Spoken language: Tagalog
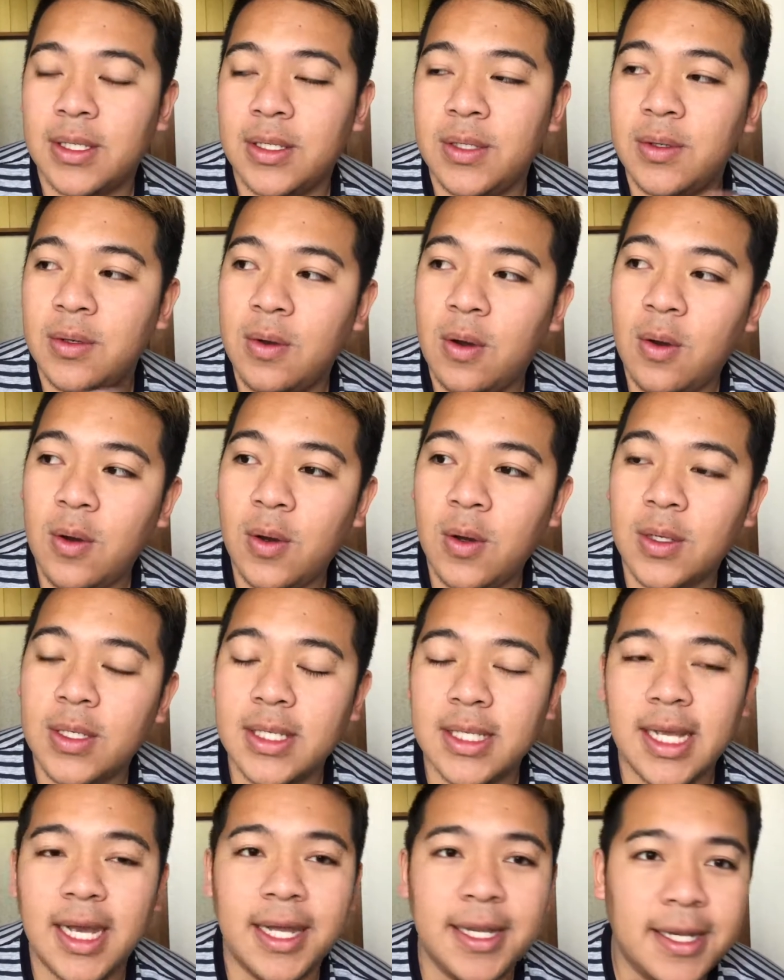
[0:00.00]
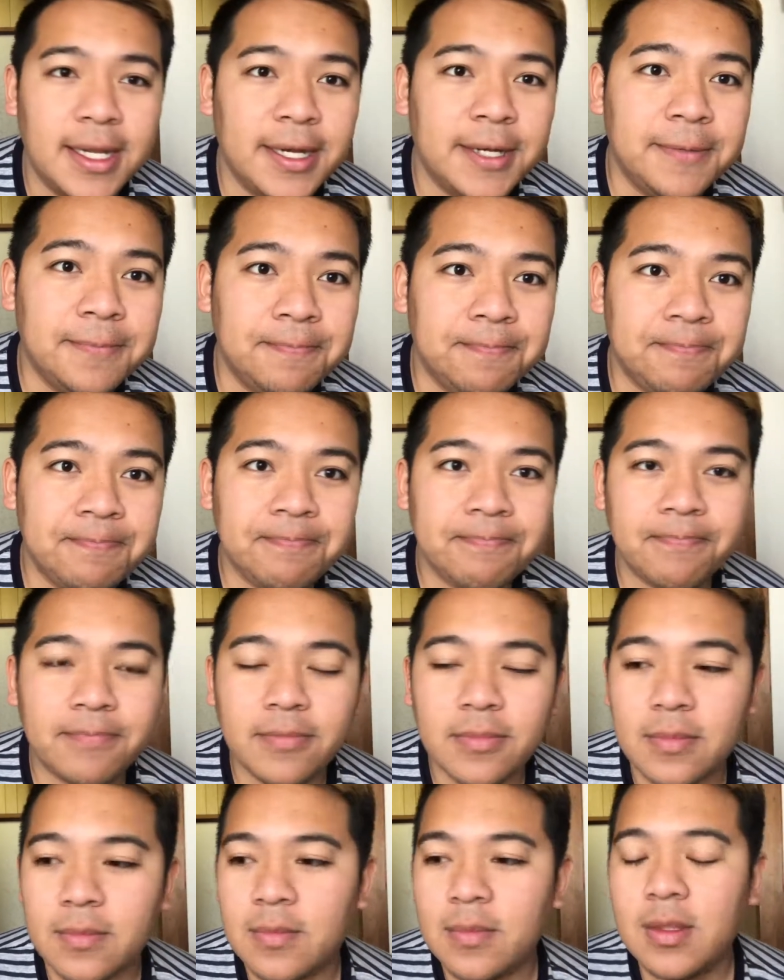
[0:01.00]
Noong August sana,
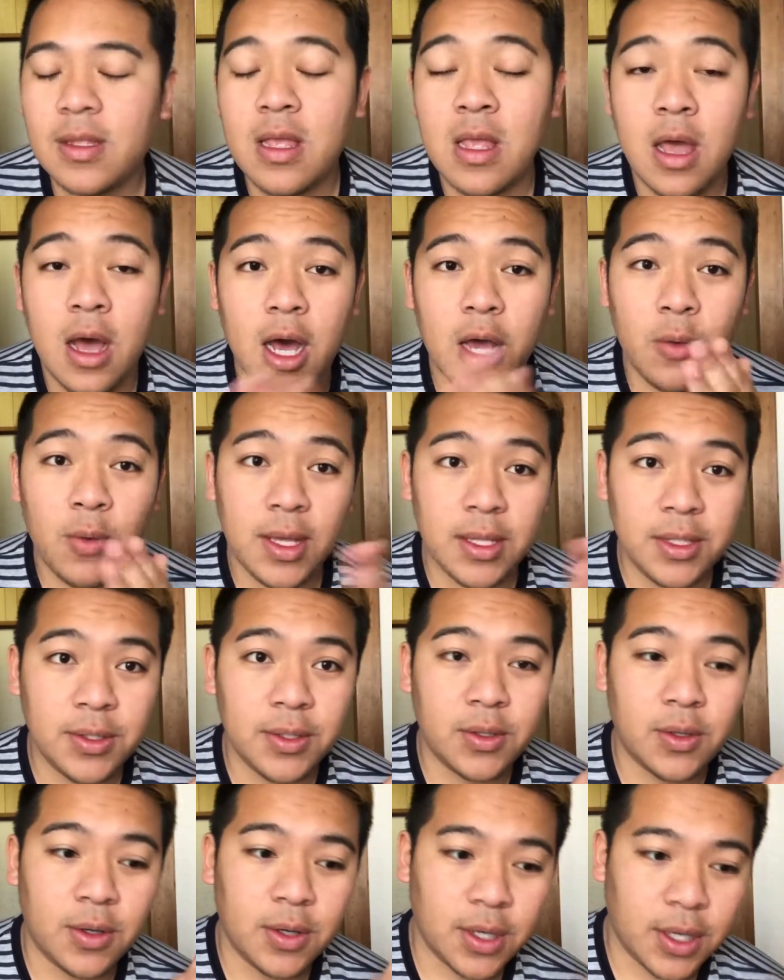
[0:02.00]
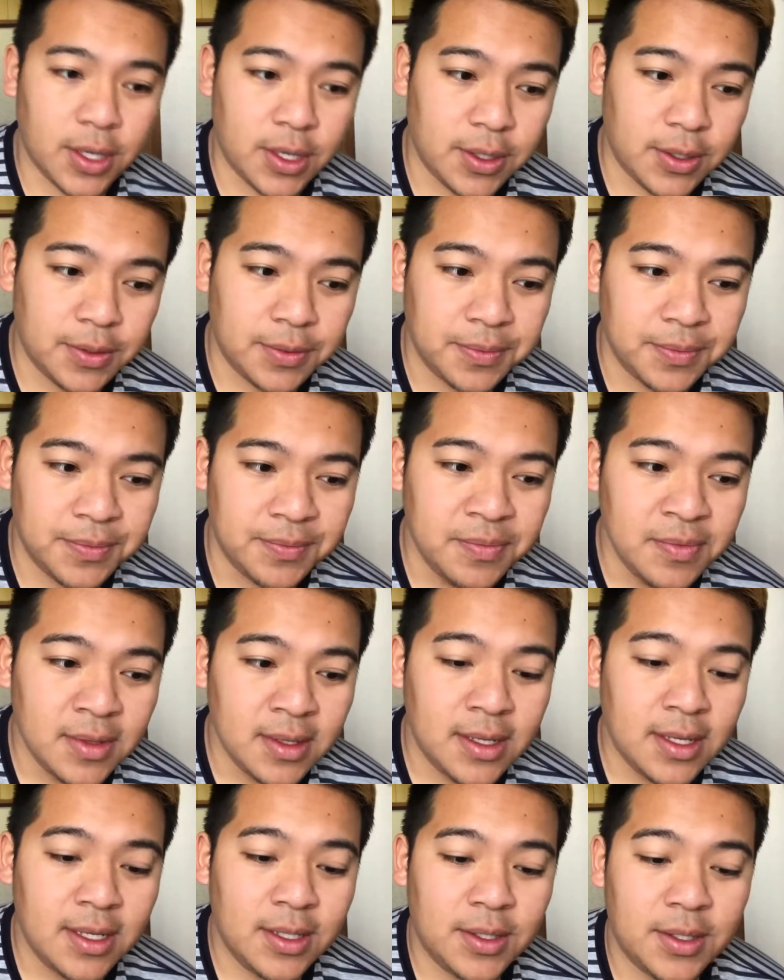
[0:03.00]
I went to Tokyo
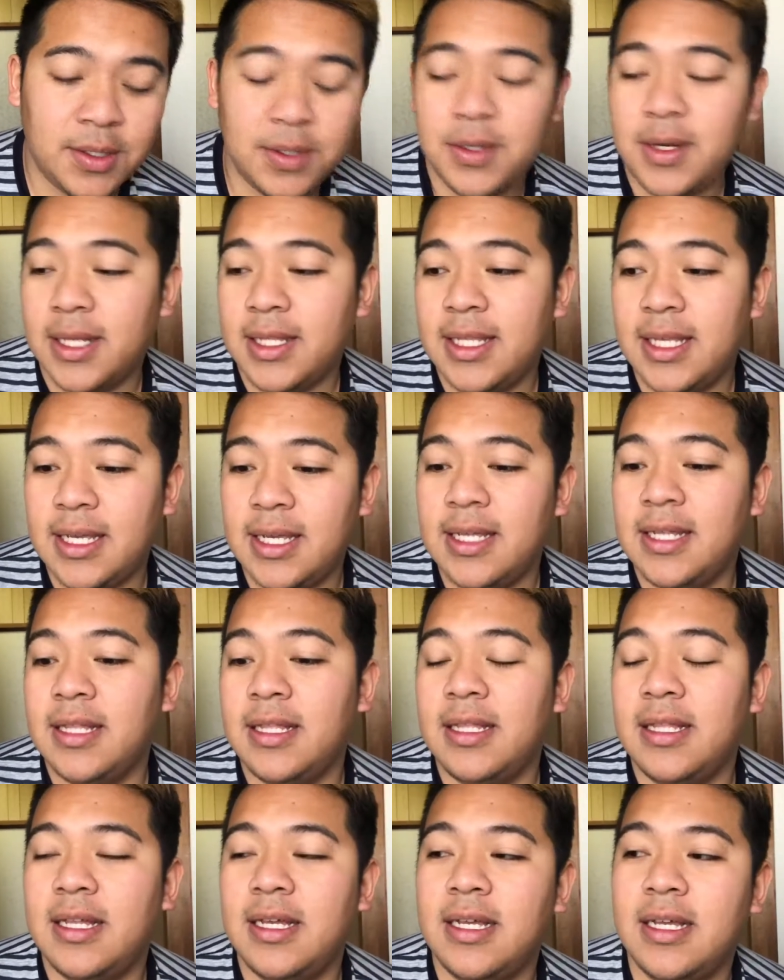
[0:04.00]
to attend